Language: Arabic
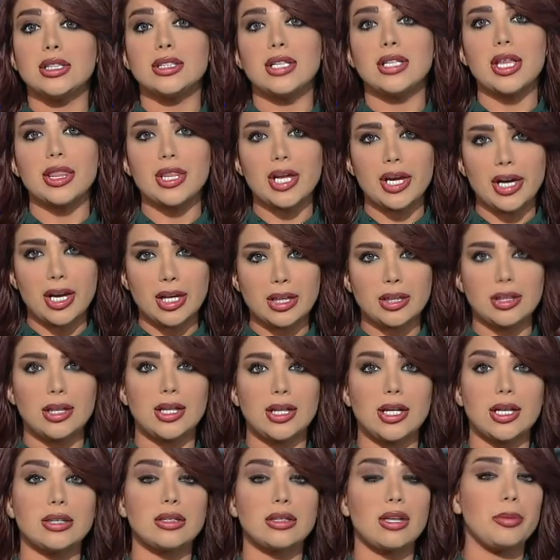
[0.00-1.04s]
نظرا
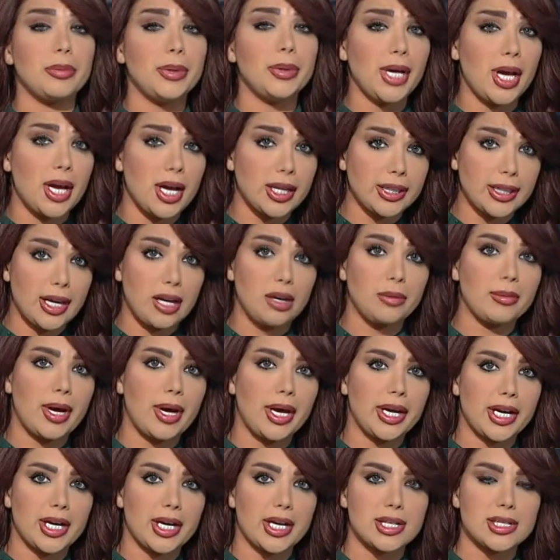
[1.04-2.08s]
لطبيعة
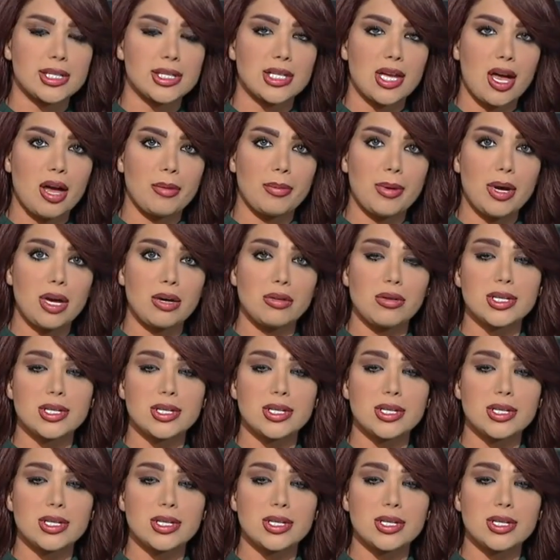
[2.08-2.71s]
المعركة الصعبة